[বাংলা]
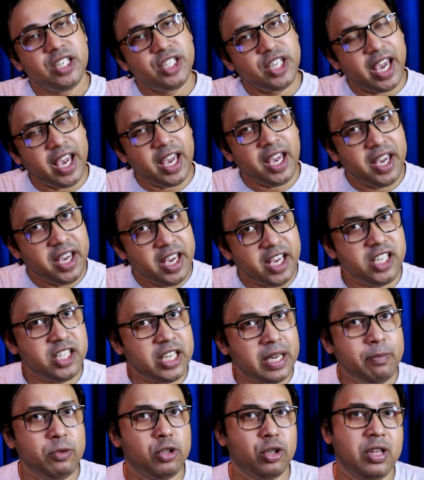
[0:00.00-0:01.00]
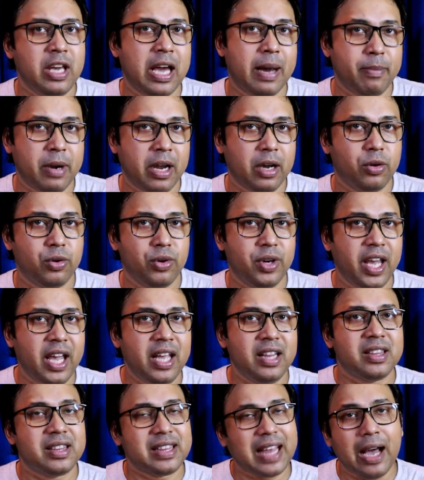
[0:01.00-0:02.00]
সেই হিসেব যদি আমরা করি
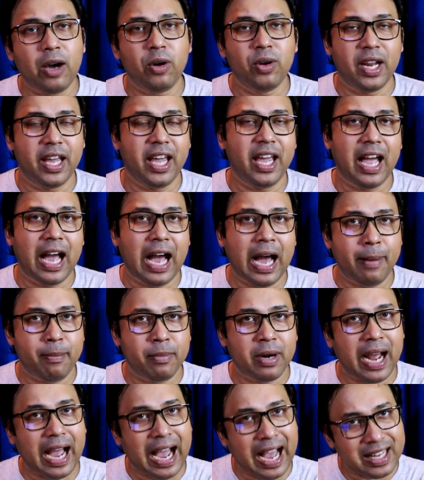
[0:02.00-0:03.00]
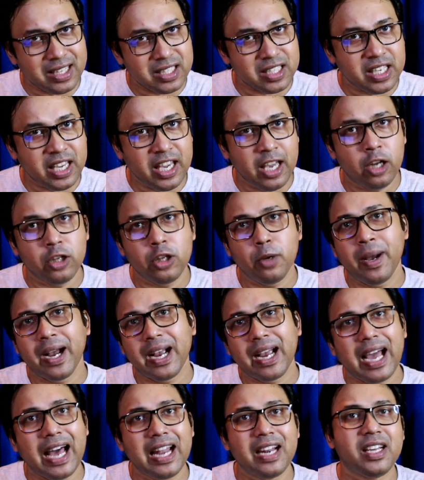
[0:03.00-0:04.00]
তাহলে আমরা আজকে অথবা
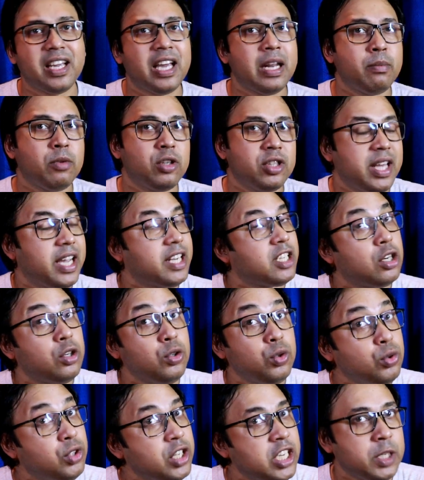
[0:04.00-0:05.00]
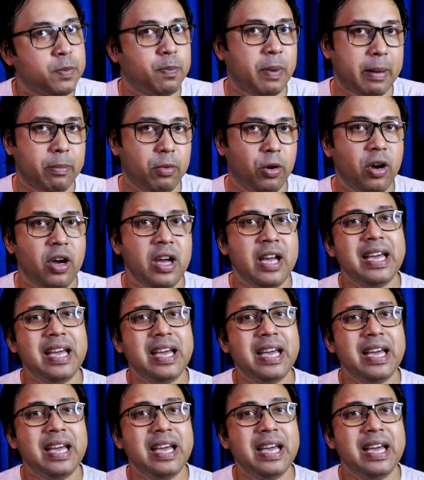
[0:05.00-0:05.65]
কালকের মধ্যে একটা নোটিশ পাবো